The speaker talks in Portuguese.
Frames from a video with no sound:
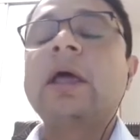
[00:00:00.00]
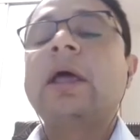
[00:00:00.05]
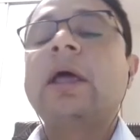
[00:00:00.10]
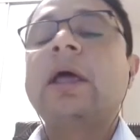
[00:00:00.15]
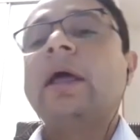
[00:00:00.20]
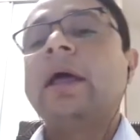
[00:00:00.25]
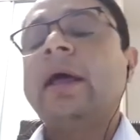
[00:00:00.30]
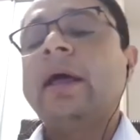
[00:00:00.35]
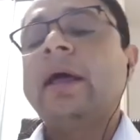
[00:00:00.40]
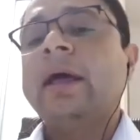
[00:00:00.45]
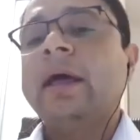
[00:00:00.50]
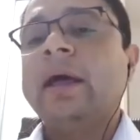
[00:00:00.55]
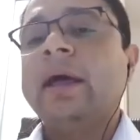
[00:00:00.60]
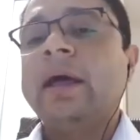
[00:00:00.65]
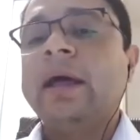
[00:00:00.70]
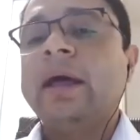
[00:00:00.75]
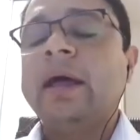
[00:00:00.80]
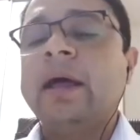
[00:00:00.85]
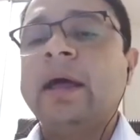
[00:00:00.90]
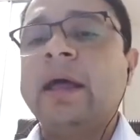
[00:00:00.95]

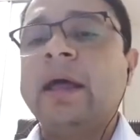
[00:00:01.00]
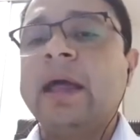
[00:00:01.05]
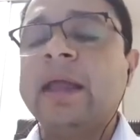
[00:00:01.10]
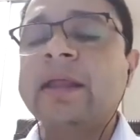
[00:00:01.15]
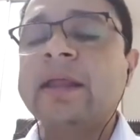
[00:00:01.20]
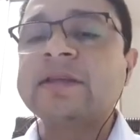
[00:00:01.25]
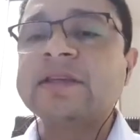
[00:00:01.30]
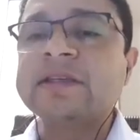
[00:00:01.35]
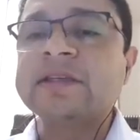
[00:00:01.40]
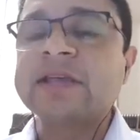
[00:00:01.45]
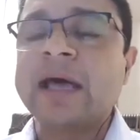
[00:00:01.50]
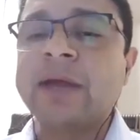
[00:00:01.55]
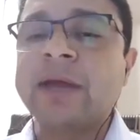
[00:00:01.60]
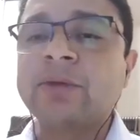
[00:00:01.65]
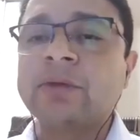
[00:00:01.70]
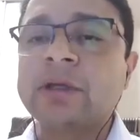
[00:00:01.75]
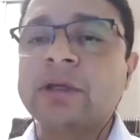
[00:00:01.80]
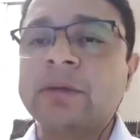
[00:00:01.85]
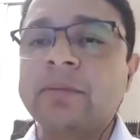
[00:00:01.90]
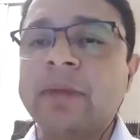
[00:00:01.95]
É, é necessário
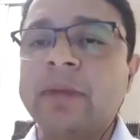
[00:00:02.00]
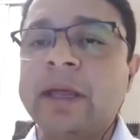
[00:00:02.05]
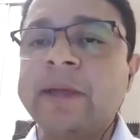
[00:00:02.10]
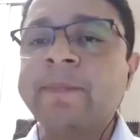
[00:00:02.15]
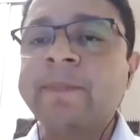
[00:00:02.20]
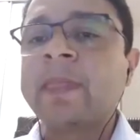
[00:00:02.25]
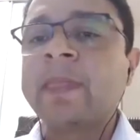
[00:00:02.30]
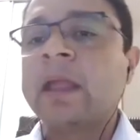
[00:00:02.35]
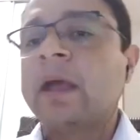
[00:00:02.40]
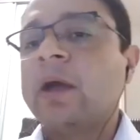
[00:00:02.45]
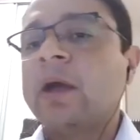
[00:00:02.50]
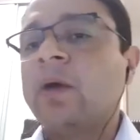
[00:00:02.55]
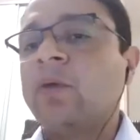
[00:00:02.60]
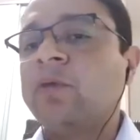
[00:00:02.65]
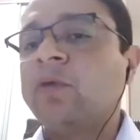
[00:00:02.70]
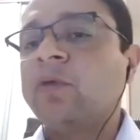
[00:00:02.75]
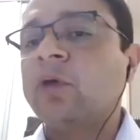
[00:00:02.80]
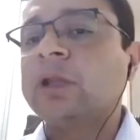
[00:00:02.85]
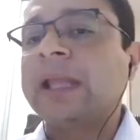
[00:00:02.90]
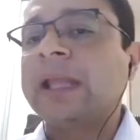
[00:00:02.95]
também um
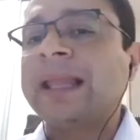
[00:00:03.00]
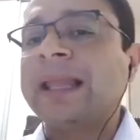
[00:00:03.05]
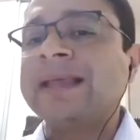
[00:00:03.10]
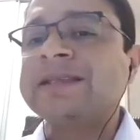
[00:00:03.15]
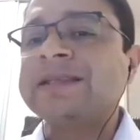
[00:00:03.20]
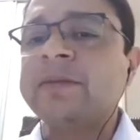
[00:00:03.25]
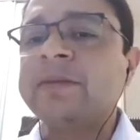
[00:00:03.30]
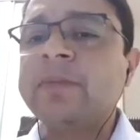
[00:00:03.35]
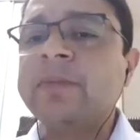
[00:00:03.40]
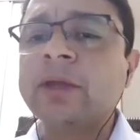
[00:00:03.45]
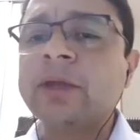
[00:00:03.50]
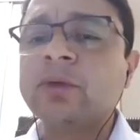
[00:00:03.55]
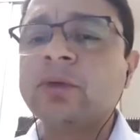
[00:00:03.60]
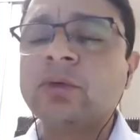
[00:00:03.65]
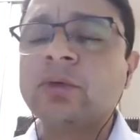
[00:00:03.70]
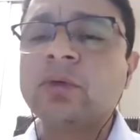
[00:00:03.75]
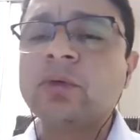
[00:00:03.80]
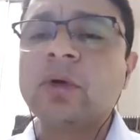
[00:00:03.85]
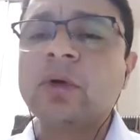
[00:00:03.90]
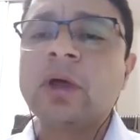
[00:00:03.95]

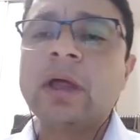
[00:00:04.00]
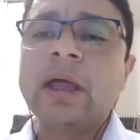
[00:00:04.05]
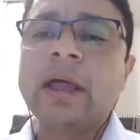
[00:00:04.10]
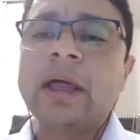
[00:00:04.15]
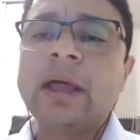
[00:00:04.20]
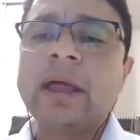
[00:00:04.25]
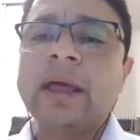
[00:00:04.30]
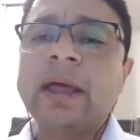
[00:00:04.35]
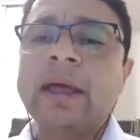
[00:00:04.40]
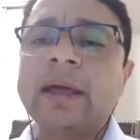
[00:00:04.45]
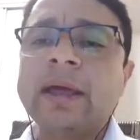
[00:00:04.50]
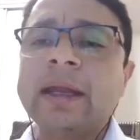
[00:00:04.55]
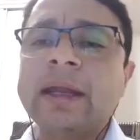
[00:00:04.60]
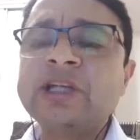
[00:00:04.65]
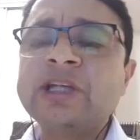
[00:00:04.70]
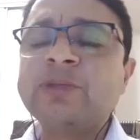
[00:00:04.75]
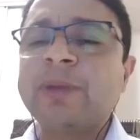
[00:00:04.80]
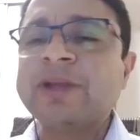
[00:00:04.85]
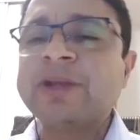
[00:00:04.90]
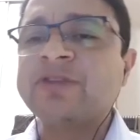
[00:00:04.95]
fortalecimento é,
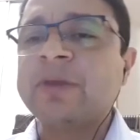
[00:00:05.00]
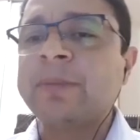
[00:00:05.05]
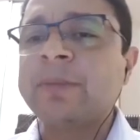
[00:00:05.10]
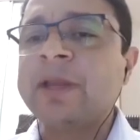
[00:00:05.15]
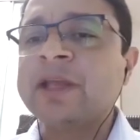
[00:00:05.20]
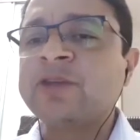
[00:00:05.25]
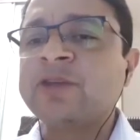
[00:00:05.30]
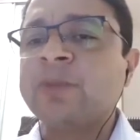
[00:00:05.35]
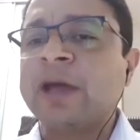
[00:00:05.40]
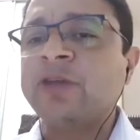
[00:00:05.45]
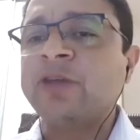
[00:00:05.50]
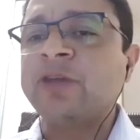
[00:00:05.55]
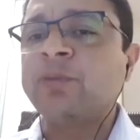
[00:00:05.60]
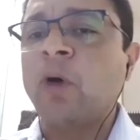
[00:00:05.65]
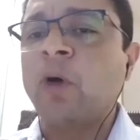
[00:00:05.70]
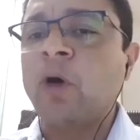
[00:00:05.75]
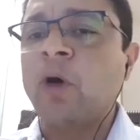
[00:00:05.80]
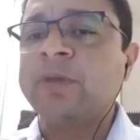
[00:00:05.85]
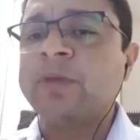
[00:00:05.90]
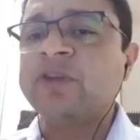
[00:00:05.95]
grande para as famílias mais
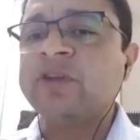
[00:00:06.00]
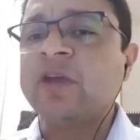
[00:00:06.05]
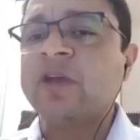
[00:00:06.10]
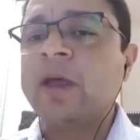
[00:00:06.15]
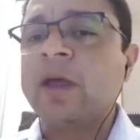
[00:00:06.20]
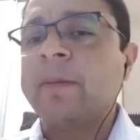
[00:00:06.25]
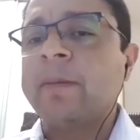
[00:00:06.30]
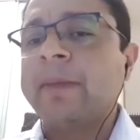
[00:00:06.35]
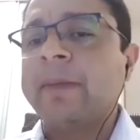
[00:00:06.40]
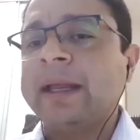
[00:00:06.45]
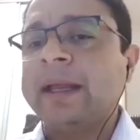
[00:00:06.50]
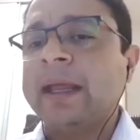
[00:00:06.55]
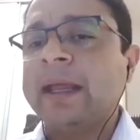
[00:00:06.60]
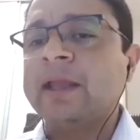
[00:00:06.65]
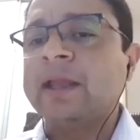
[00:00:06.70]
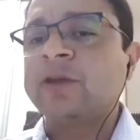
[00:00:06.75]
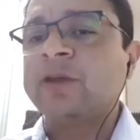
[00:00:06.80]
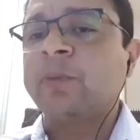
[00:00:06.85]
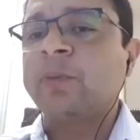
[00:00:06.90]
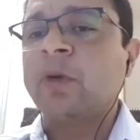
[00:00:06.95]
pobres, para que
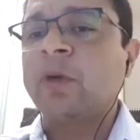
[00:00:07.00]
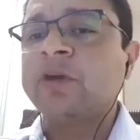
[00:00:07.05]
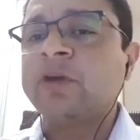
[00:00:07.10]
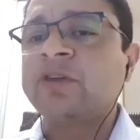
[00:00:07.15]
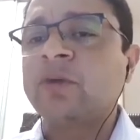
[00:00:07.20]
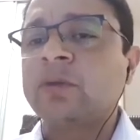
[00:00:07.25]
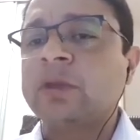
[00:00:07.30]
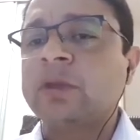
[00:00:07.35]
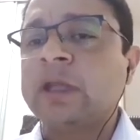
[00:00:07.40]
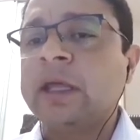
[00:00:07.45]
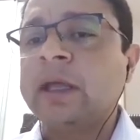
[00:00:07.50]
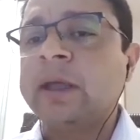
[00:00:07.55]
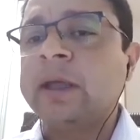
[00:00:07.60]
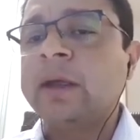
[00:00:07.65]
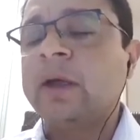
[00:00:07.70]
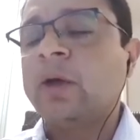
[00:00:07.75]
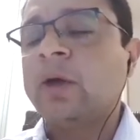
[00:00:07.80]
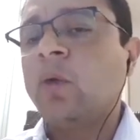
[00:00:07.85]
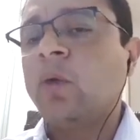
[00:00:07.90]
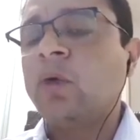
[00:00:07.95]
elas possam ter
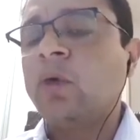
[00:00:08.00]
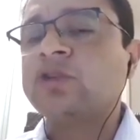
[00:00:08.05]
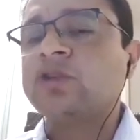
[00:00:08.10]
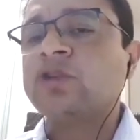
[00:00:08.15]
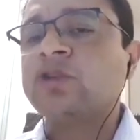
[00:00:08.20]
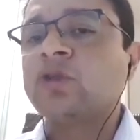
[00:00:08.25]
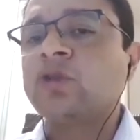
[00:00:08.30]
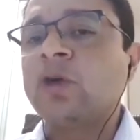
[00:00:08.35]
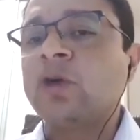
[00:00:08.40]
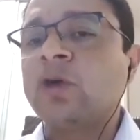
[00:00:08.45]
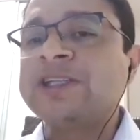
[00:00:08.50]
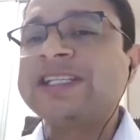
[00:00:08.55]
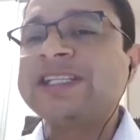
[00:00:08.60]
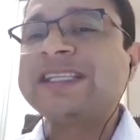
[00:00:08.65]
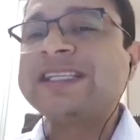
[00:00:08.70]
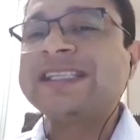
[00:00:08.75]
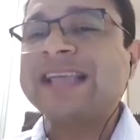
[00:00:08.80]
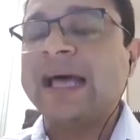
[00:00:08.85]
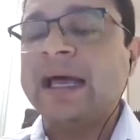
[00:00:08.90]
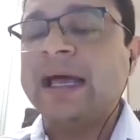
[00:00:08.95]
condições de
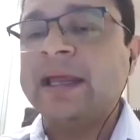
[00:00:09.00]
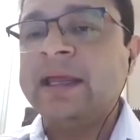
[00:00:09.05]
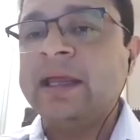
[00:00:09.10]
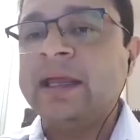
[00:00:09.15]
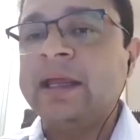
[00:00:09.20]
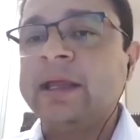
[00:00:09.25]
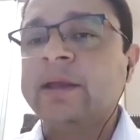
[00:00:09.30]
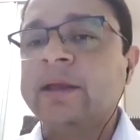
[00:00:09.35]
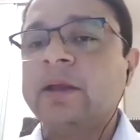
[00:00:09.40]
sair